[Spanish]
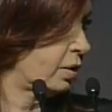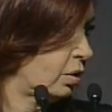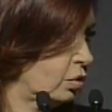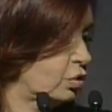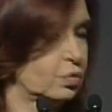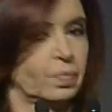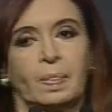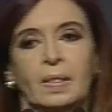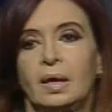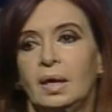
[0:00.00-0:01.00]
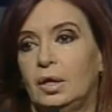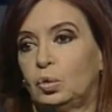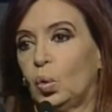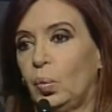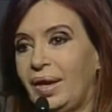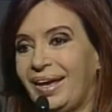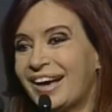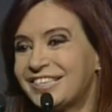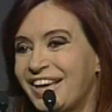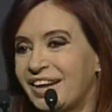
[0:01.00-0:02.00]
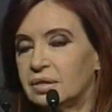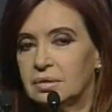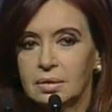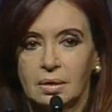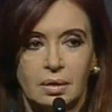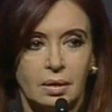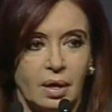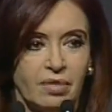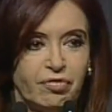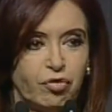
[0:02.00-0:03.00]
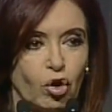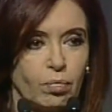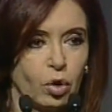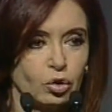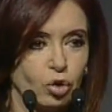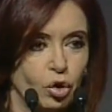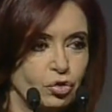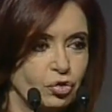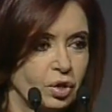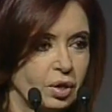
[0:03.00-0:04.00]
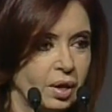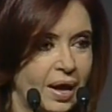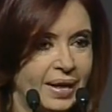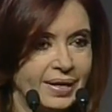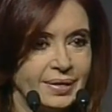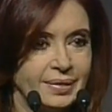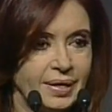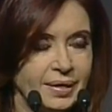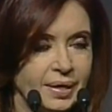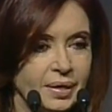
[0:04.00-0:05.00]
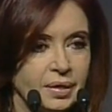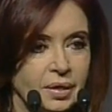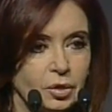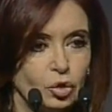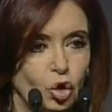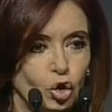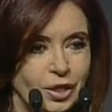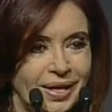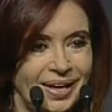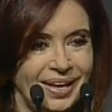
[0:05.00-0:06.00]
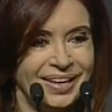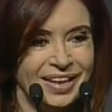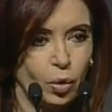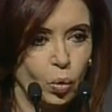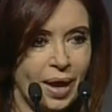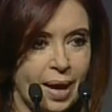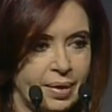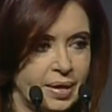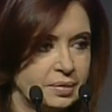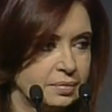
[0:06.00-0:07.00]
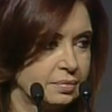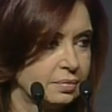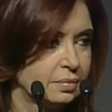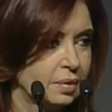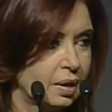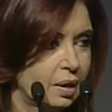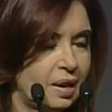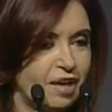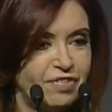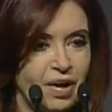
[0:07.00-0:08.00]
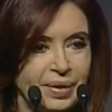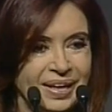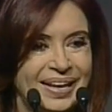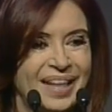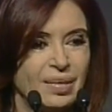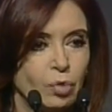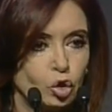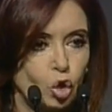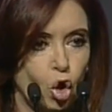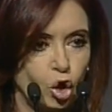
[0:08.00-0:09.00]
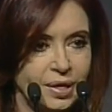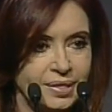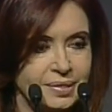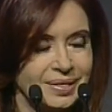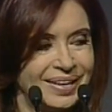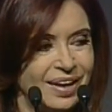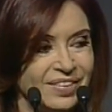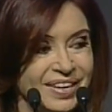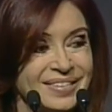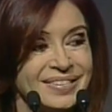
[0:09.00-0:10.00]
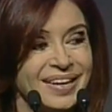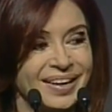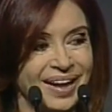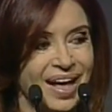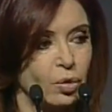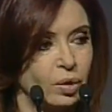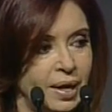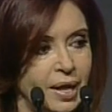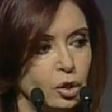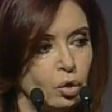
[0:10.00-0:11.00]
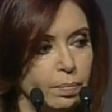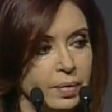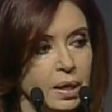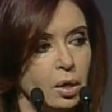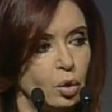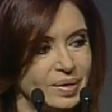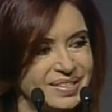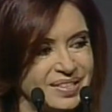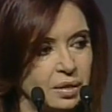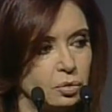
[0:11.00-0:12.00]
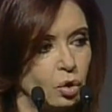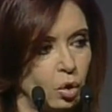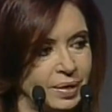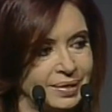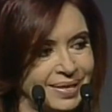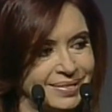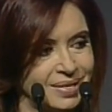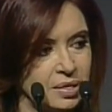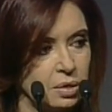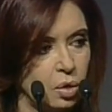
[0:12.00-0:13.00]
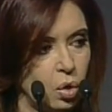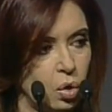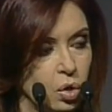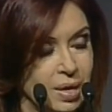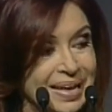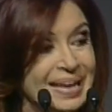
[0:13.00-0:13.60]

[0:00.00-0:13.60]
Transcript: años. Estuve ayer en Ford Motors Argentina, donde inauguraban la fábrica de motores que habían cerrado en el año 1995